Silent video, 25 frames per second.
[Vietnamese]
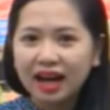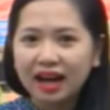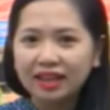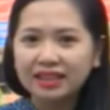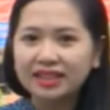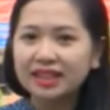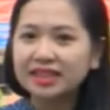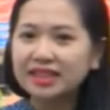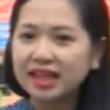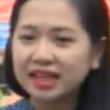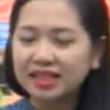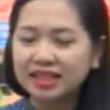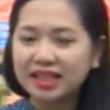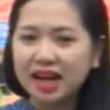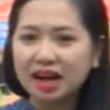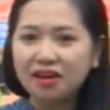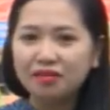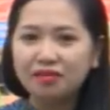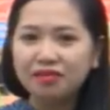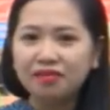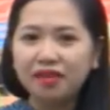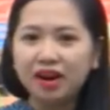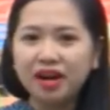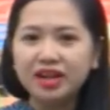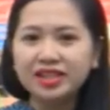Chắc chắn
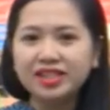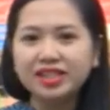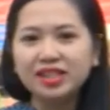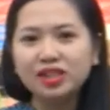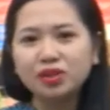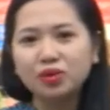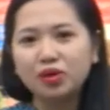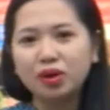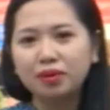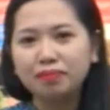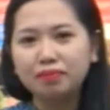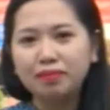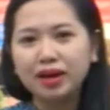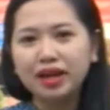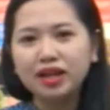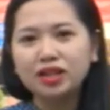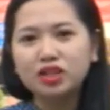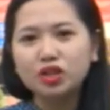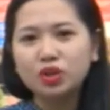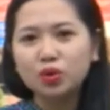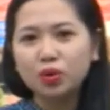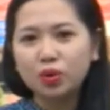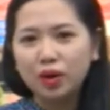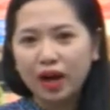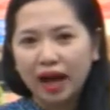rằng với sự chuẩn bị
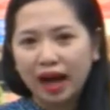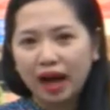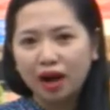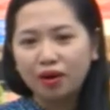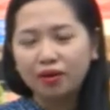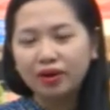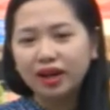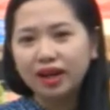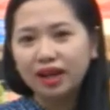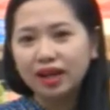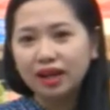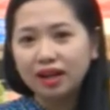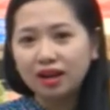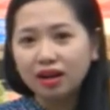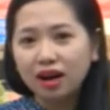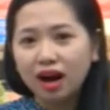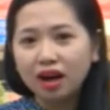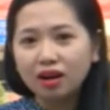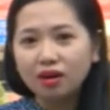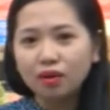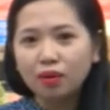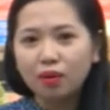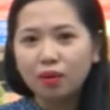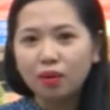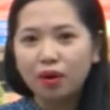chu đáo kỹ
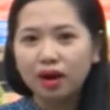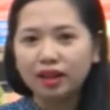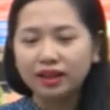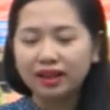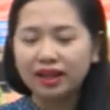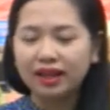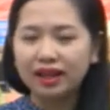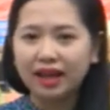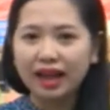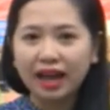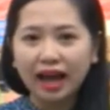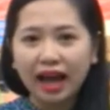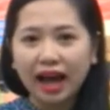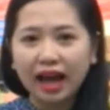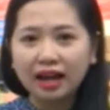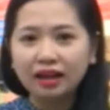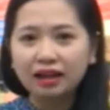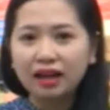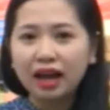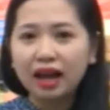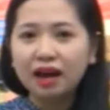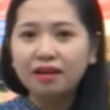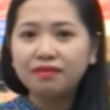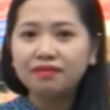lưỡng của tỉnh Nghệ An